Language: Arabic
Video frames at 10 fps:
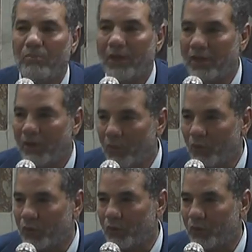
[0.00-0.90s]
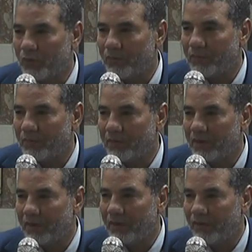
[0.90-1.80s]
من يموت
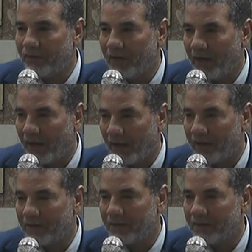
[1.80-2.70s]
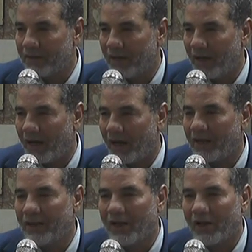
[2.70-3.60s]
دفاعا
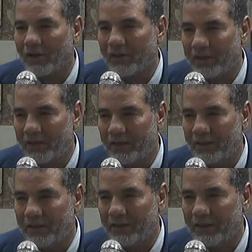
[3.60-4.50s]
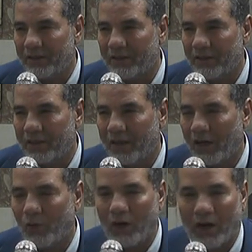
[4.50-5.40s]
عن أرضه
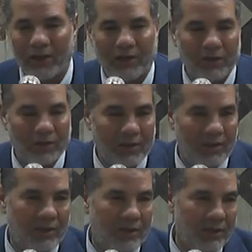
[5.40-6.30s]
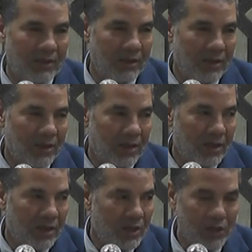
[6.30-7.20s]
أو عن عرضه
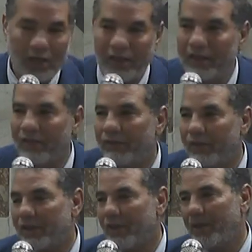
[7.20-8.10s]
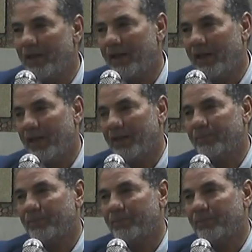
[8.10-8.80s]
شهيدا في سبيل الله